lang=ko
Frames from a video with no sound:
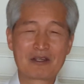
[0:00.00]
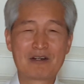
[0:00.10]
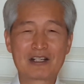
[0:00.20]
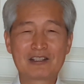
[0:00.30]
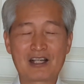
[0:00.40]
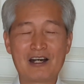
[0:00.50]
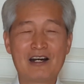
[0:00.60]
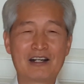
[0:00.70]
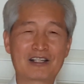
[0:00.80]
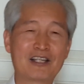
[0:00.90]
많은
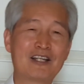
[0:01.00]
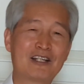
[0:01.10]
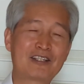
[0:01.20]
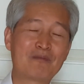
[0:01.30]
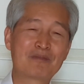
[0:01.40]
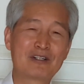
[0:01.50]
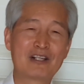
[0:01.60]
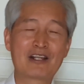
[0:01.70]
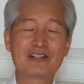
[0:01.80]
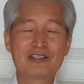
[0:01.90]
땅에 담비를
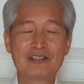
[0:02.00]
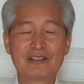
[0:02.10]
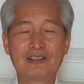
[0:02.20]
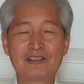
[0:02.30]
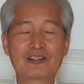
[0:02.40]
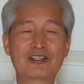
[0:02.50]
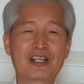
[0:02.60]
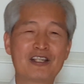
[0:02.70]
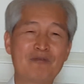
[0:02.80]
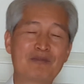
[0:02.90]
내리시듯
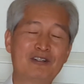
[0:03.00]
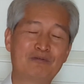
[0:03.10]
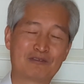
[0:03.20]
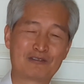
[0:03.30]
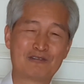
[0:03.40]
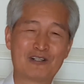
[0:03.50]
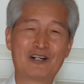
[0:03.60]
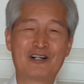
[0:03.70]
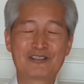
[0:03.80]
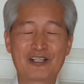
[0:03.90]
성령의 담비를
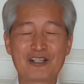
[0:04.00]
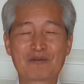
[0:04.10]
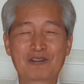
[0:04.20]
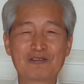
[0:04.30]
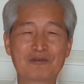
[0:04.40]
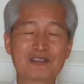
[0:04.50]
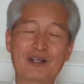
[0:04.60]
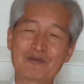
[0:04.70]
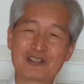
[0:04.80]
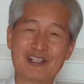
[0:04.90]
부어 세상 영육
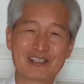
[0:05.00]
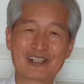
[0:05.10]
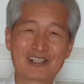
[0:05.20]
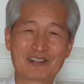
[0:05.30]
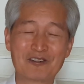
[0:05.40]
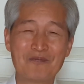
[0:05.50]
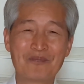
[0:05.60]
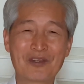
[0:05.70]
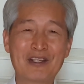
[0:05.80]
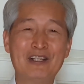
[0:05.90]
3절을 생략하고
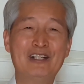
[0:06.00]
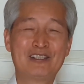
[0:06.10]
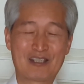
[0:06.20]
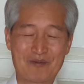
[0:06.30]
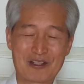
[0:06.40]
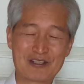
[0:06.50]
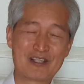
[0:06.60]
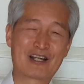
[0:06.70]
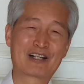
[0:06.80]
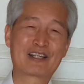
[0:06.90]
참되신
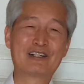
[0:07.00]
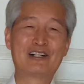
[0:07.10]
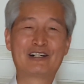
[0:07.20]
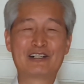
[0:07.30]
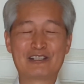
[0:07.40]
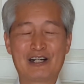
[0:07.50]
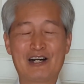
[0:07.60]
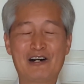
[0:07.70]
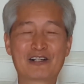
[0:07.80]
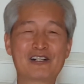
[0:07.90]
사랑해 언약
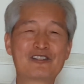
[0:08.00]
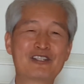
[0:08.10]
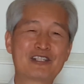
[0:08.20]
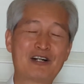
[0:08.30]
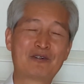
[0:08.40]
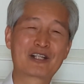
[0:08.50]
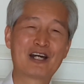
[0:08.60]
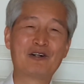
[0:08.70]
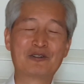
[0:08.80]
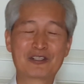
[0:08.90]
어길 수
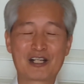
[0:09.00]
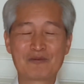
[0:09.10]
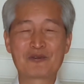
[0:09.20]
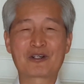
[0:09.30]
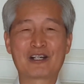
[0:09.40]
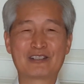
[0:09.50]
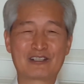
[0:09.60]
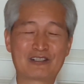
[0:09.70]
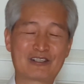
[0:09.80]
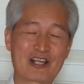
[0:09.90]
있사오랴 오늘의 흡족한
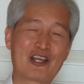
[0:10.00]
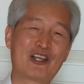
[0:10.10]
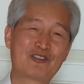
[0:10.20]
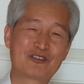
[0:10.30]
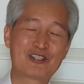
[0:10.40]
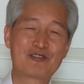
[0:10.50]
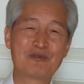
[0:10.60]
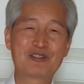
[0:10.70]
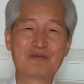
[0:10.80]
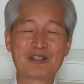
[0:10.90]
은혜 주실 수
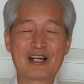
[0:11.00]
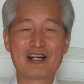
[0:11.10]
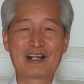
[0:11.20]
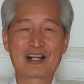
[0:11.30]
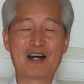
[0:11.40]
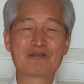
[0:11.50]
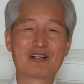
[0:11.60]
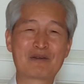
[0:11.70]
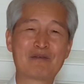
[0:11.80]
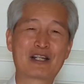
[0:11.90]
믿습니다.
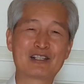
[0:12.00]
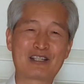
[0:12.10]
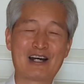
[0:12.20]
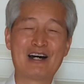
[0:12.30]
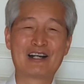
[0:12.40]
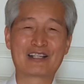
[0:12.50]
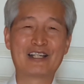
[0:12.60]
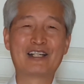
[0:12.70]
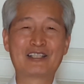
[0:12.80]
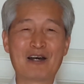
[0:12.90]
아브함의 많은
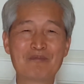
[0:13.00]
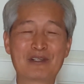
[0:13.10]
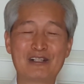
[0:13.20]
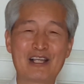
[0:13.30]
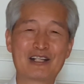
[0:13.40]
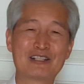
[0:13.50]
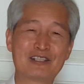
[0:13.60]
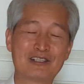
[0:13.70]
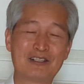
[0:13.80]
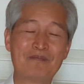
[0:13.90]
땅에 단비를
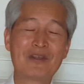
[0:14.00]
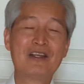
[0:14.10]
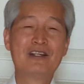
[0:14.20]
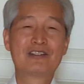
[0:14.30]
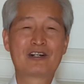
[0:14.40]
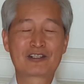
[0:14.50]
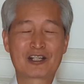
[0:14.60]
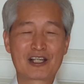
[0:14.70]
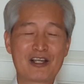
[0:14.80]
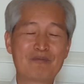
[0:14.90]
내리시듯
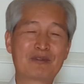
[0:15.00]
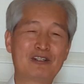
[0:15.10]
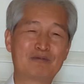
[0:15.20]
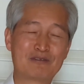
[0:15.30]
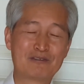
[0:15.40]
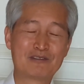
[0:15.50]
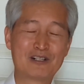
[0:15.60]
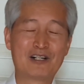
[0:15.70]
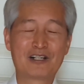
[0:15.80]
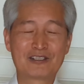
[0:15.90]
성령의 단비를
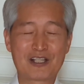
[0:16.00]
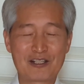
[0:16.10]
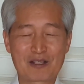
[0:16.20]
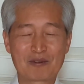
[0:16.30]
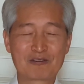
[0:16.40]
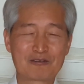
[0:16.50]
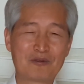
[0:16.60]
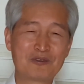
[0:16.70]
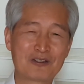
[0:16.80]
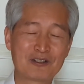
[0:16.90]
부어 새 생명
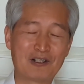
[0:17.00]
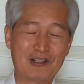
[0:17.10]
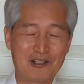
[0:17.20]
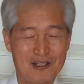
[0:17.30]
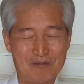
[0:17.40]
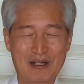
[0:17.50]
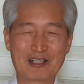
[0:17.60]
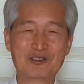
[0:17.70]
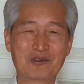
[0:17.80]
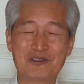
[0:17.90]
주옵소서 아, 얼마나
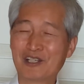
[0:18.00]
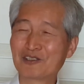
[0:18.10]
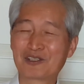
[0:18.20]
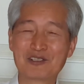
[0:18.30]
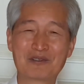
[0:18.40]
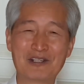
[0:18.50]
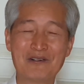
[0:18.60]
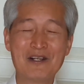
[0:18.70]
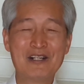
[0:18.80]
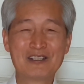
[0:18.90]
좋은 찬송가지 말을
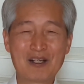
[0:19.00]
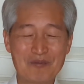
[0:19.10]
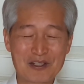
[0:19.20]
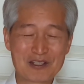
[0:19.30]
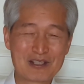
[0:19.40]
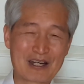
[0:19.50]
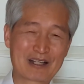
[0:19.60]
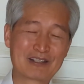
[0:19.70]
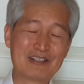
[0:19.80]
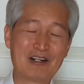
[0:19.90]
참되신
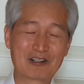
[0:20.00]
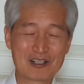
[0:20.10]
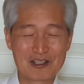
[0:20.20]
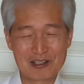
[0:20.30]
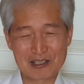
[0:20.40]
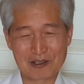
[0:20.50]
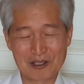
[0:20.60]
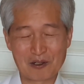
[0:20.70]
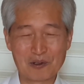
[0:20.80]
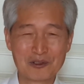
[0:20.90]
사랑의 언약 어길 수 있사오랴
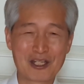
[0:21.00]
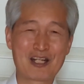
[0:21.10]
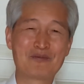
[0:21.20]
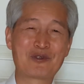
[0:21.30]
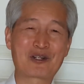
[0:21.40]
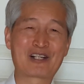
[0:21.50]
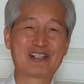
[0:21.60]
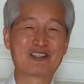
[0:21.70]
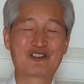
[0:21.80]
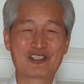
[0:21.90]
오늘의 흡족한
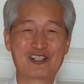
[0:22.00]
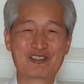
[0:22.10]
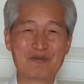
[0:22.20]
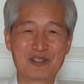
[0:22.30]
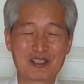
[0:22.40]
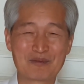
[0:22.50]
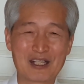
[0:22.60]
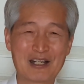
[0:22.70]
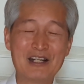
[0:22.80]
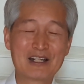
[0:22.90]
은혜 주실 수
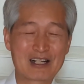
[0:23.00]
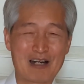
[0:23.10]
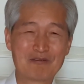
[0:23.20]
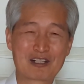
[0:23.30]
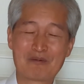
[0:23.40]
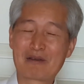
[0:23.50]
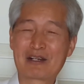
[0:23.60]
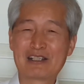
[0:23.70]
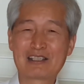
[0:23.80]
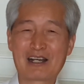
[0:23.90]
믿습니다. 가물함의
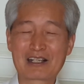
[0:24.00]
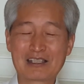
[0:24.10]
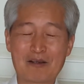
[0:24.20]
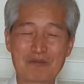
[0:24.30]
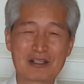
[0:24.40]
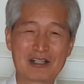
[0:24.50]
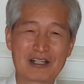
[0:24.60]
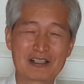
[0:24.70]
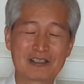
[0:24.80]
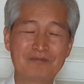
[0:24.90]
많은 땅에 단비를
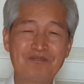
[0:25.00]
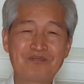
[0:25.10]
내리시듯